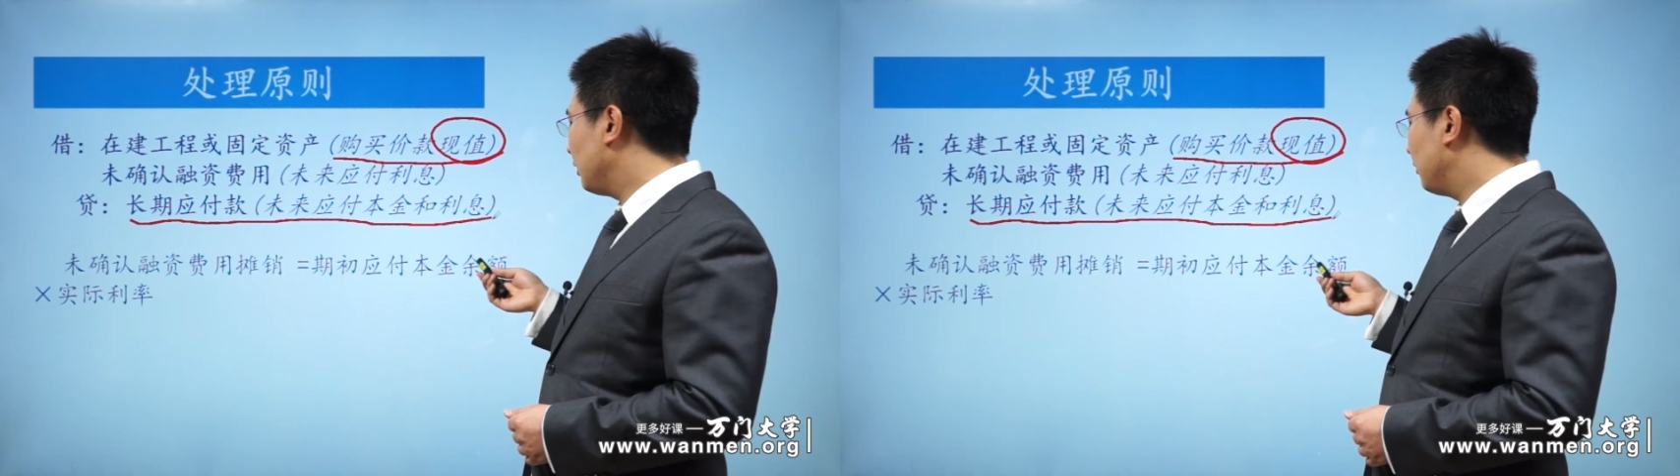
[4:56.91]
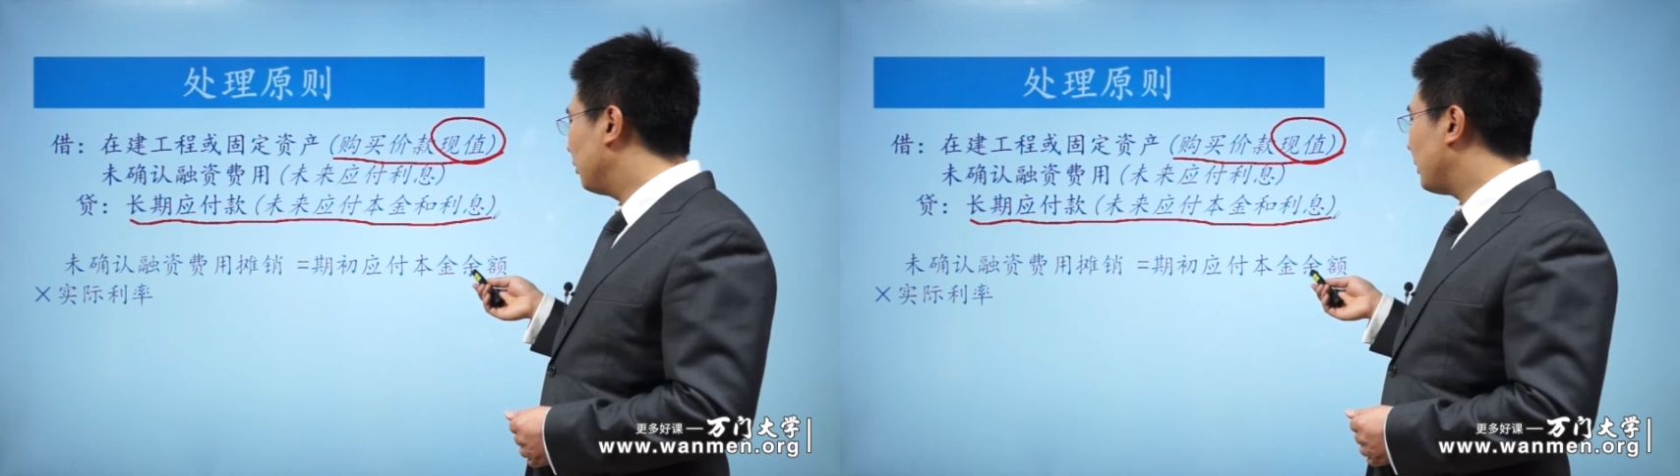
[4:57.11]

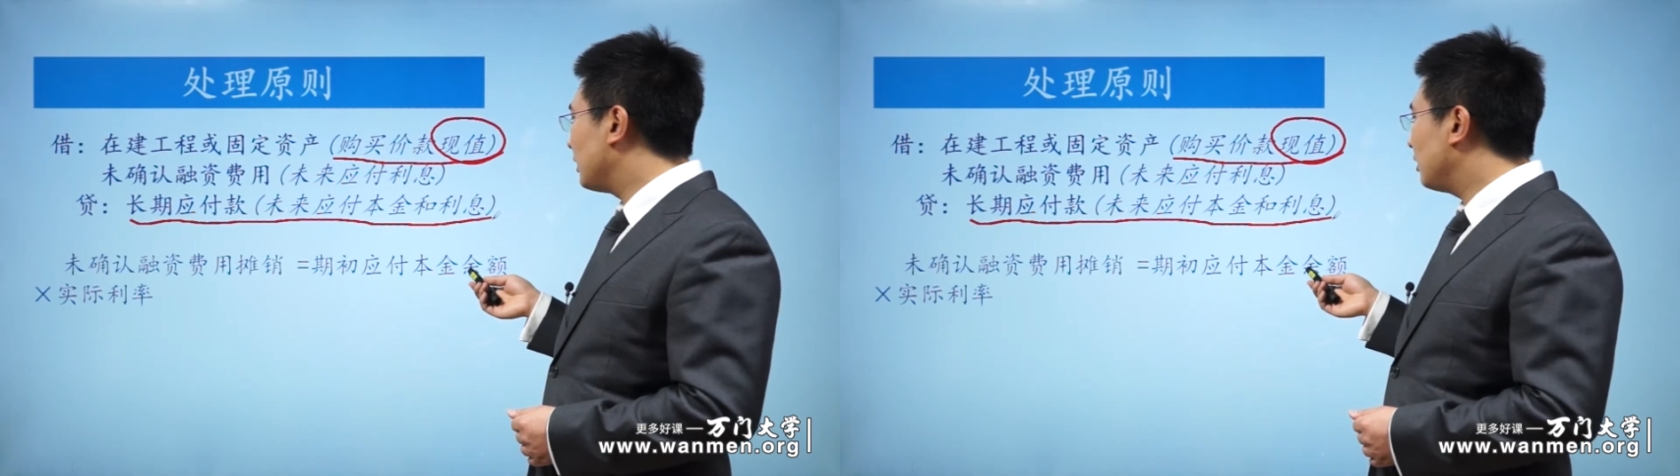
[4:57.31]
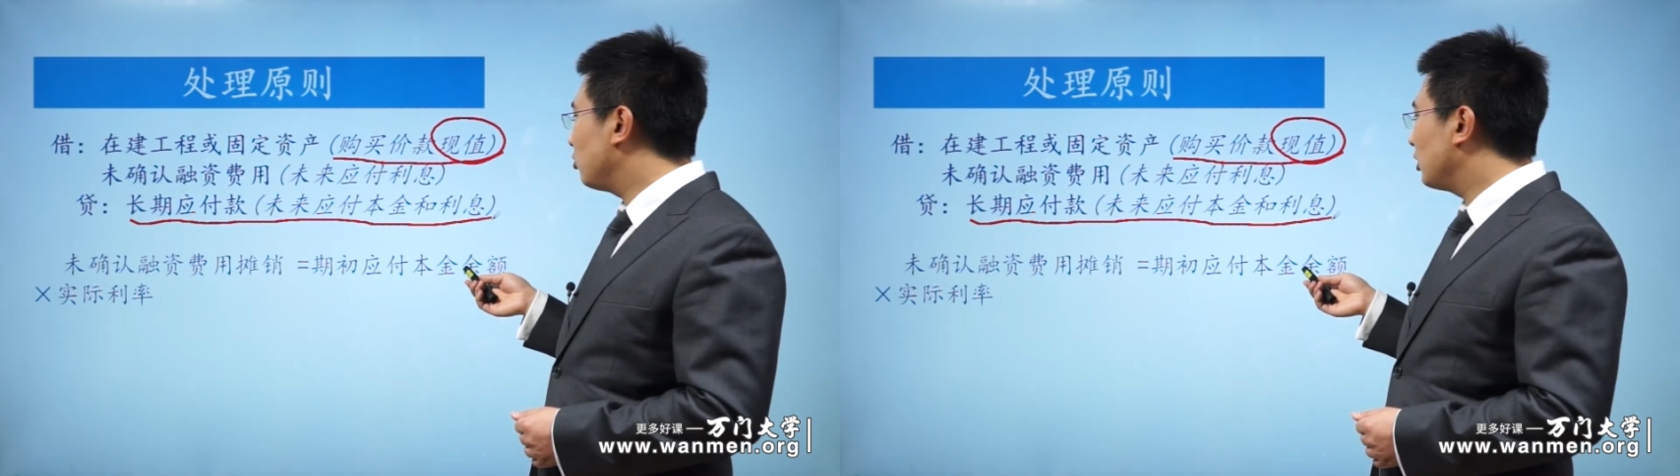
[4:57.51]
应付
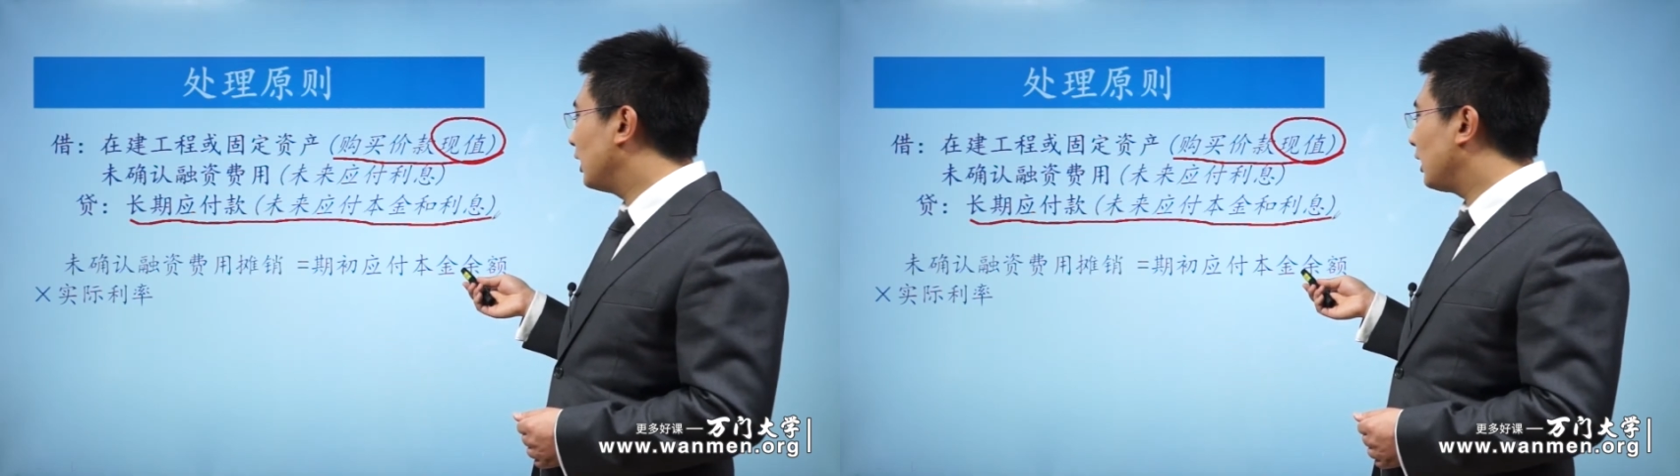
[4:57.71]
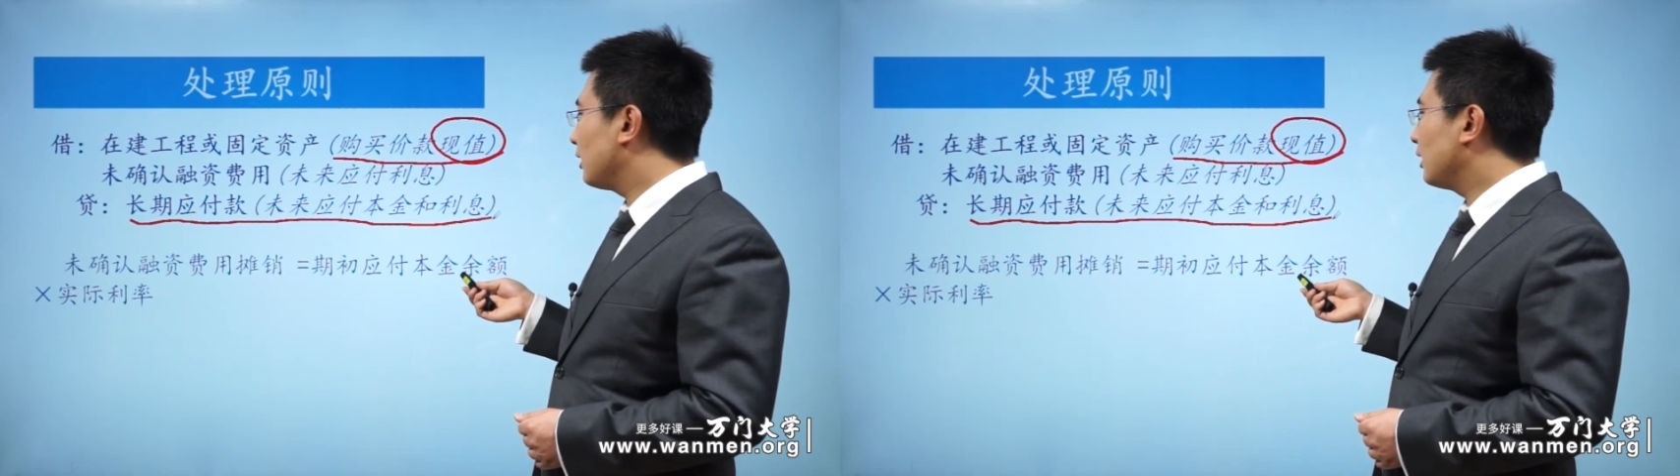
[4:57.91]
本金余
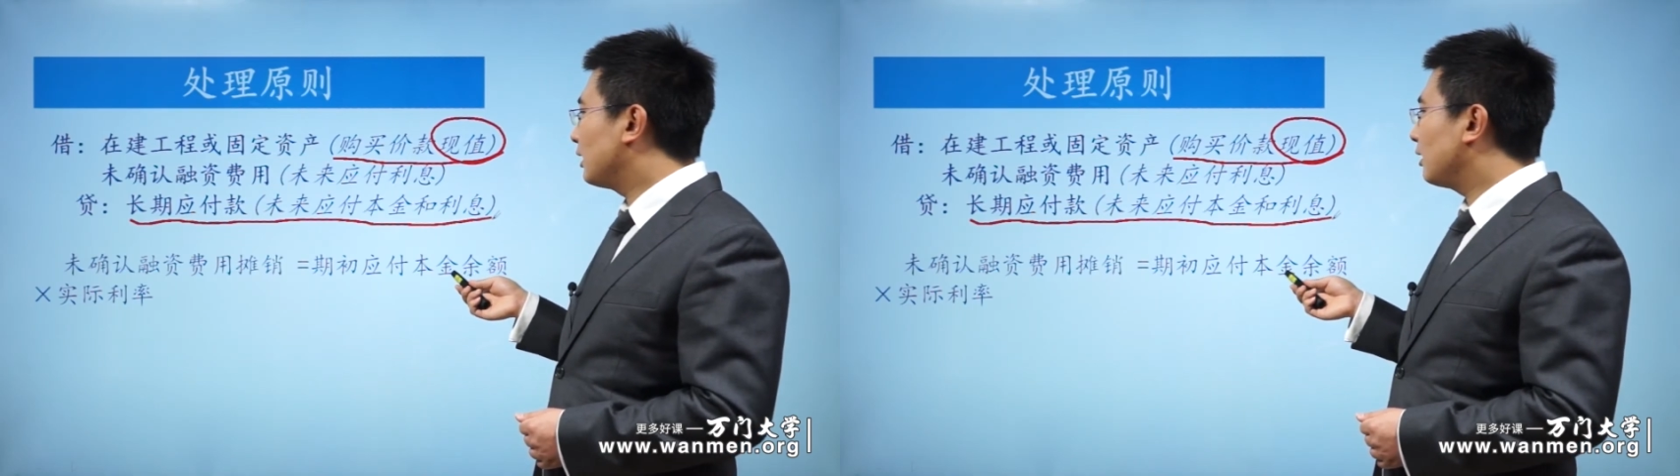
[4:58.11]
额，